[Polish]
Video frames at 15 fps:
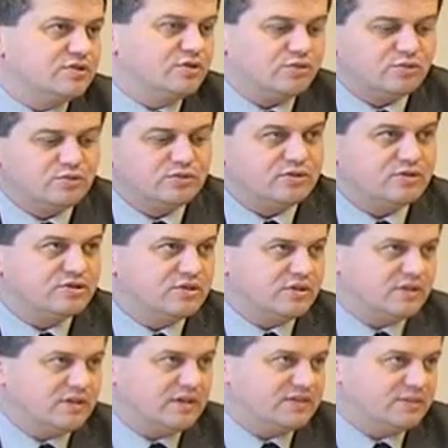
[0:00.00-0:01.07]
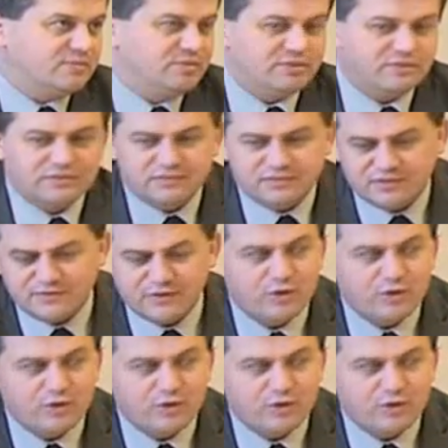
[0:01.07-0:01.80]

tysięcy dla kilkunastu osób.